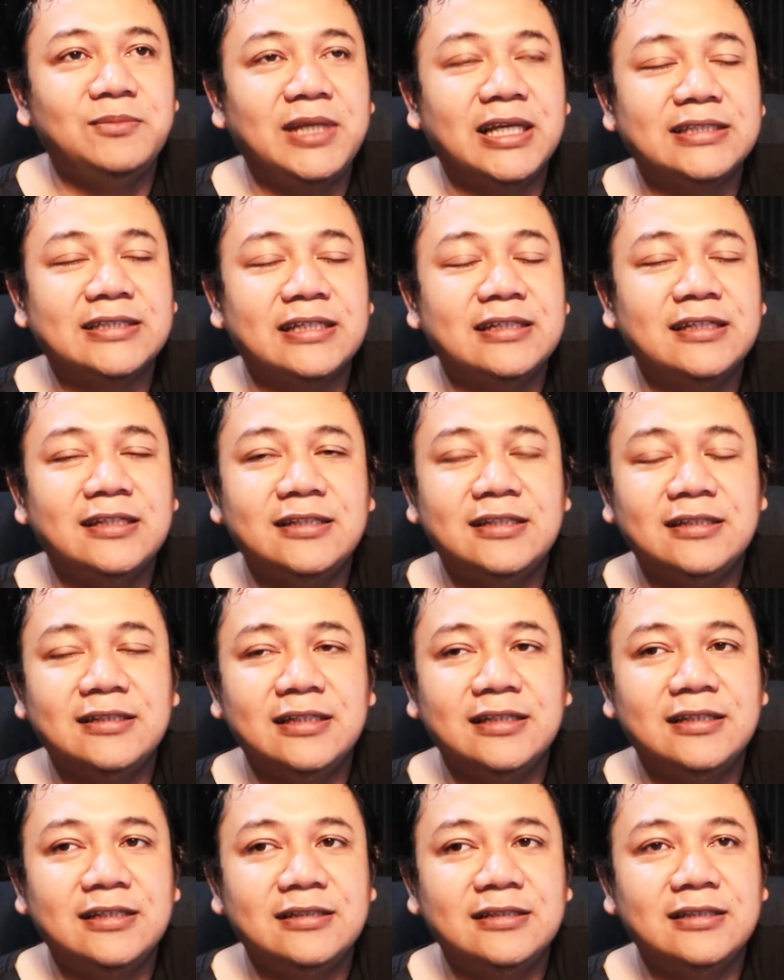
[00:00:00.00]
biasanya
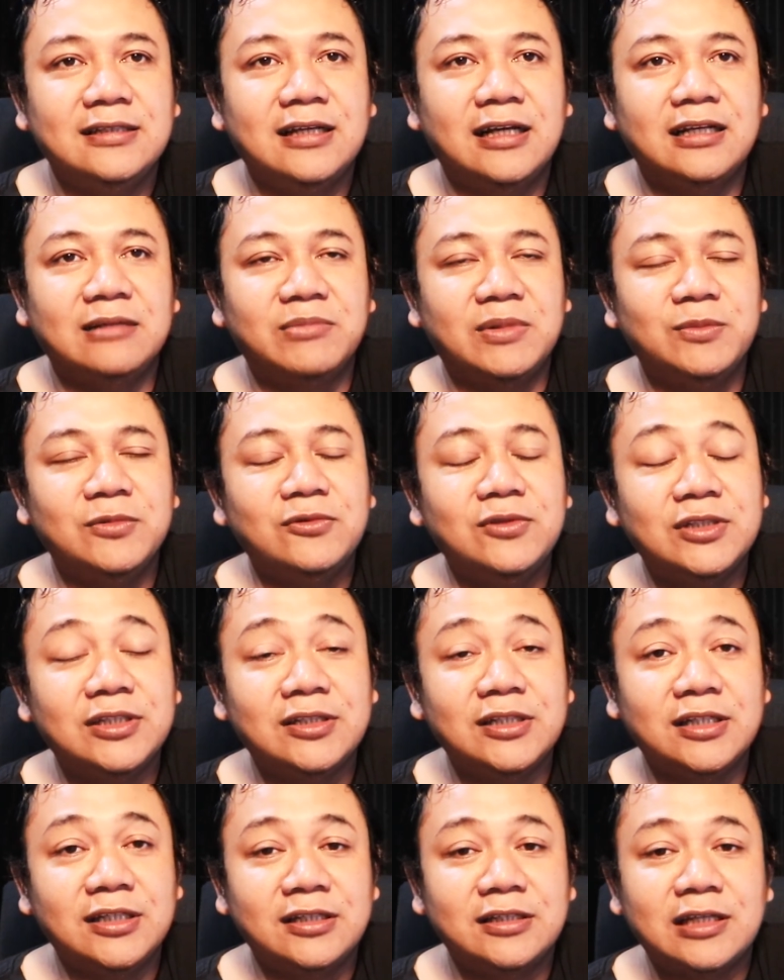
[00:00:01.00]
dinding-dinding yang lembab itu
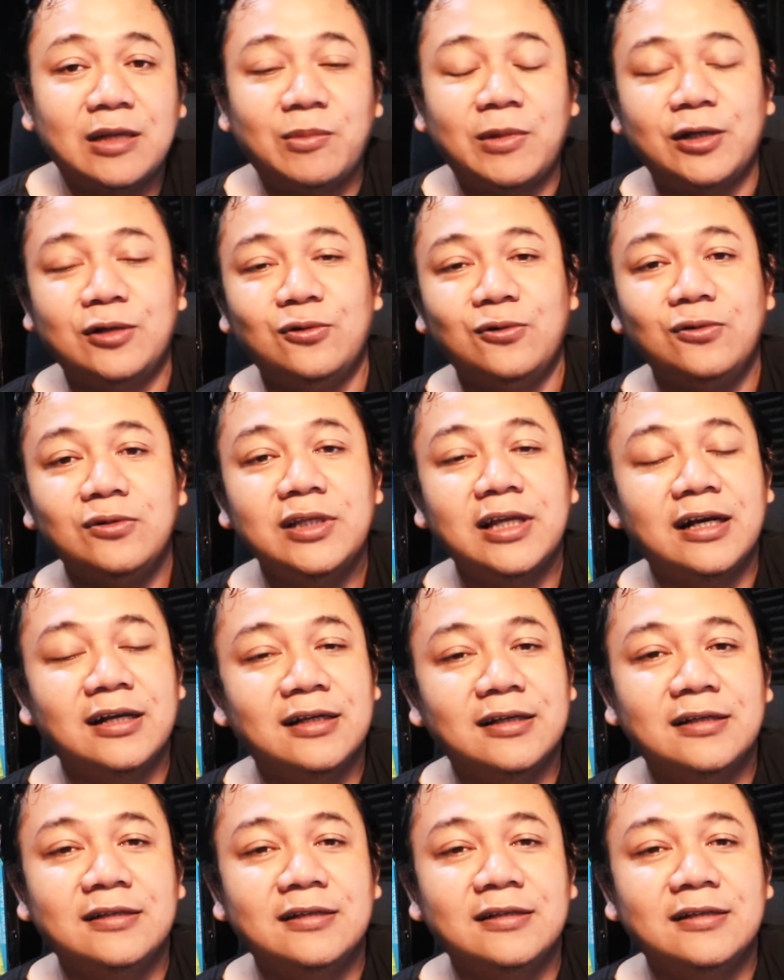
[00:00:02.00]
dinding zaman dulu yang